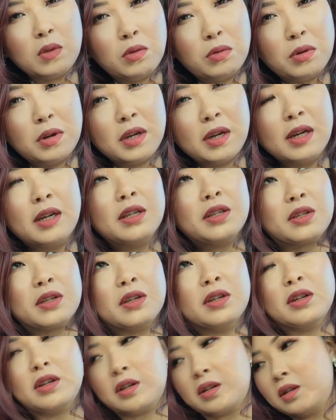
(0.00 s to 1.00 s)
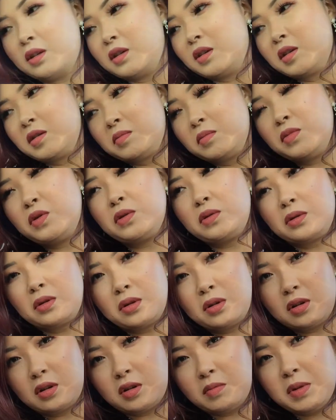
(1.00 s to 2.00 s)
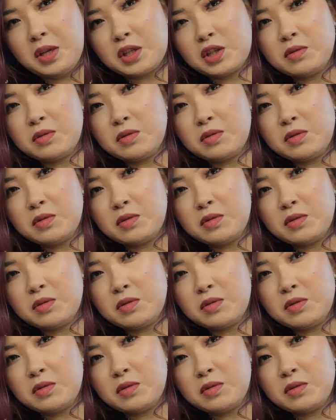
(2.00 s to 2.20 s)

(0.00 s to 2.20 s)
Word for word: とりあえずもう三